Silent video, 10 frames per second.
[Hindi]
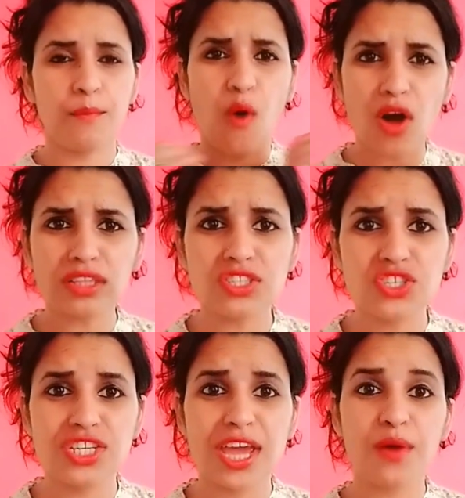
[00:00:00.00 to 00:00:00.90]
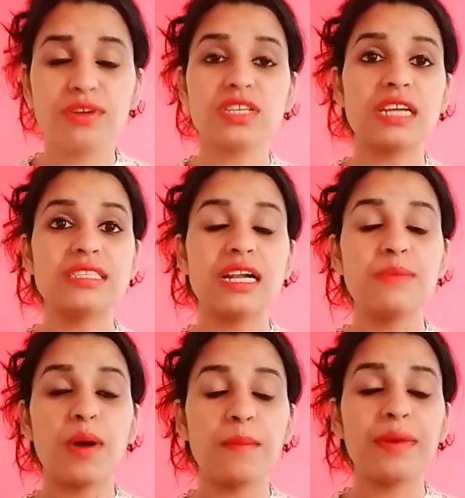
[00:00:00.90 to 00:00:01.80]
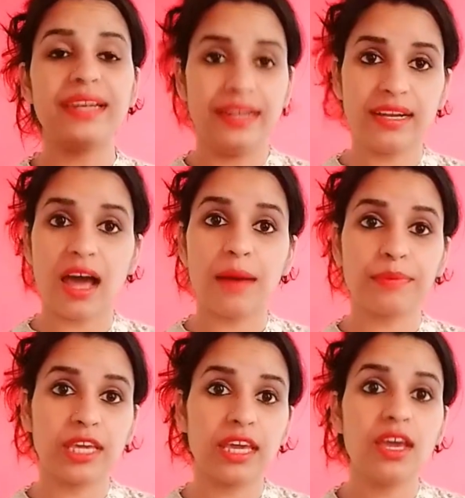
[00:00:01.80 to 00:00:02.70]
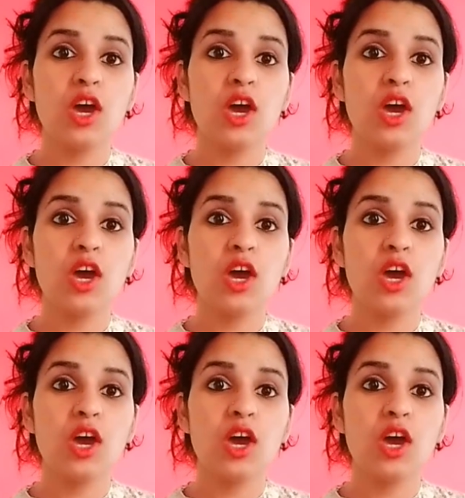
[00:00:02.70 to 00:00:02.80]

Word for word: बहुत अच्छी है और इसका रिजल्ट परमानेंट आपके